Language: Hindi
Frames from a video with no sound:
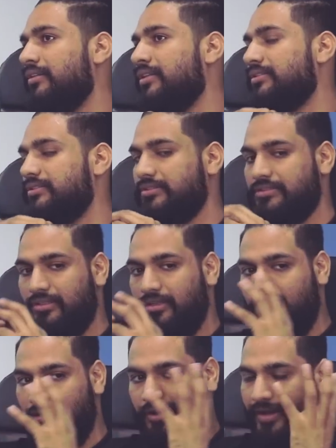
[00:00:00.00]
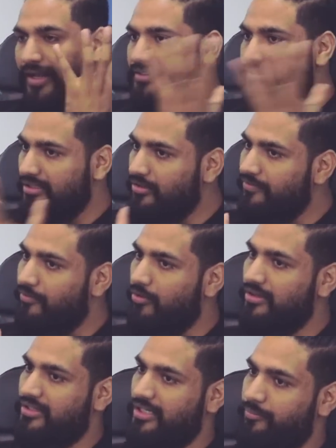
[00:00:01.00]
दिस कनेक्शन ऑफ
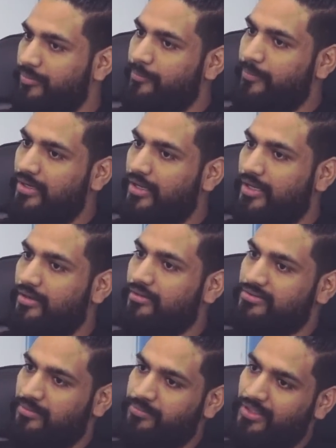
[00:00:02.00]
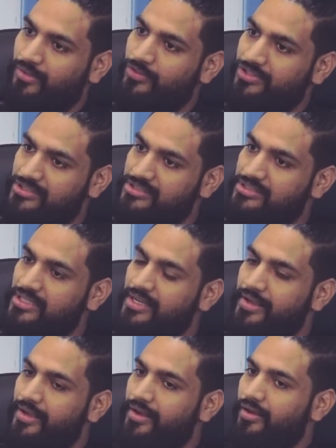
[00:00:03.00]
ऑल थ्री पीपल आर समथिंग विच इज़
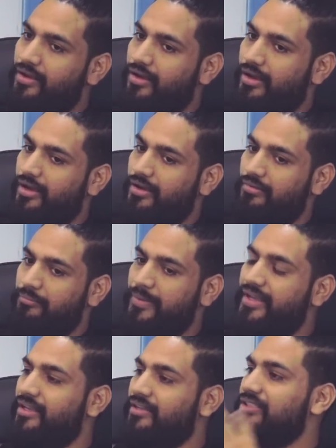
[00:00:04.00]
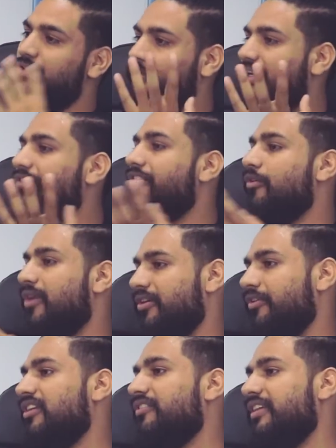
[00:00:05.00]
मेकिंग दिस ब्यूटी फीड वाट
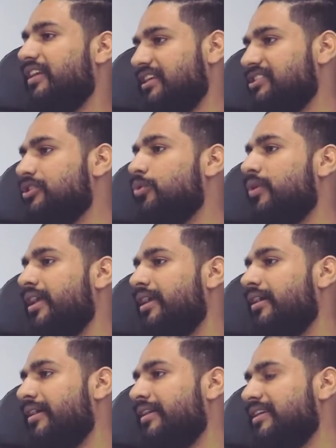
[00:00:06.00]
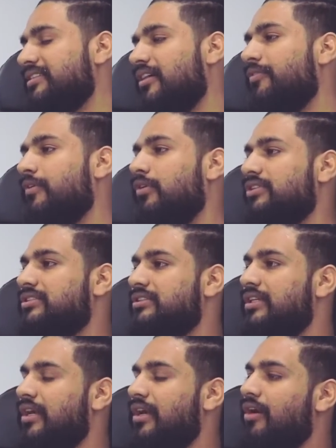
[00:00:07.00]
ब्यूटी फीड इज़ टूडे एंड यस ऑफकोर्स
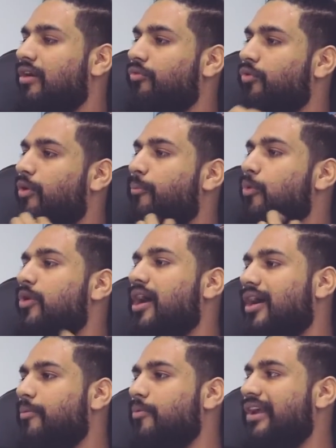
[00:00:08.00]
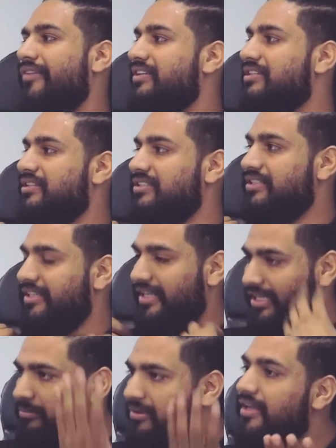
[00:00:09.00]
वो पूरा का पूरा फिर इस
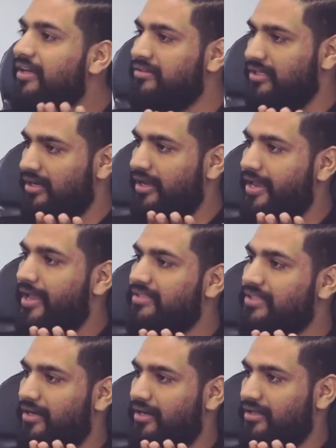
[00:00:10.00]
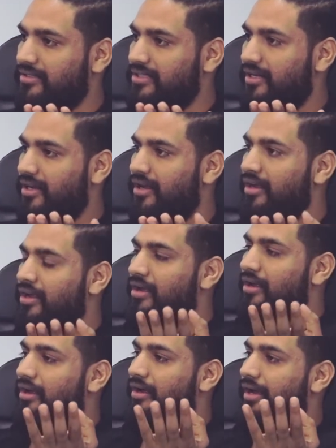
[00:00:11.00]
टीम के अंदर गया है सारा का सारा
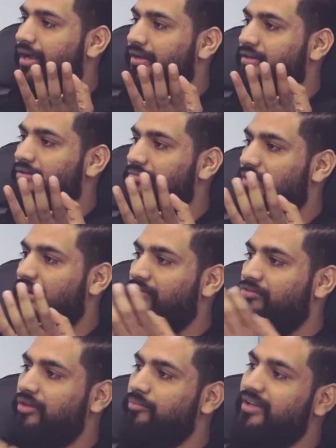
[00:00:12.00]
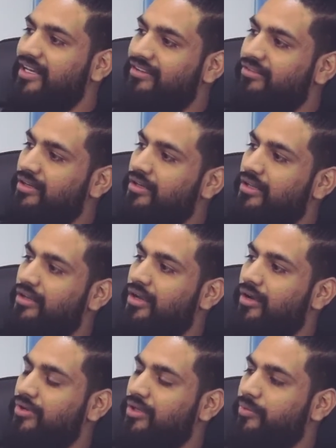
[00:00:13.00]
एंड वी बिलीव इन कि
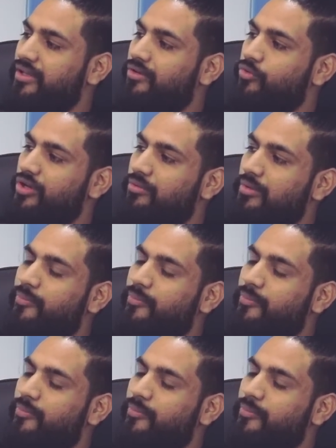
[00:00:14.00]
कभी भी कोई भी